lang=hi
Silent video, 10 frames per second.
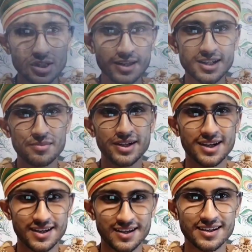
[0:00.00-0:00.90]
ज़्यादा
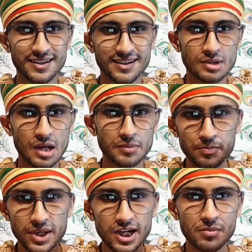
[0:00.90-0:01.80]
लिमिटेड है आपका
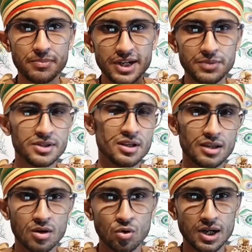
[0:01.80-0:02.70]
पीठ में पीठ पीछे
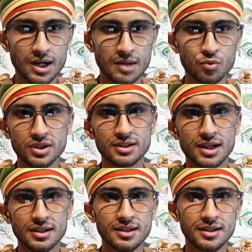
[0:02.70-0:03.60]
क्या हो रहा है आपको दिखता
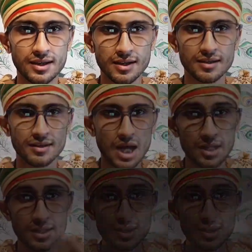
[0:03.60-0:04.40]
नहीं है काली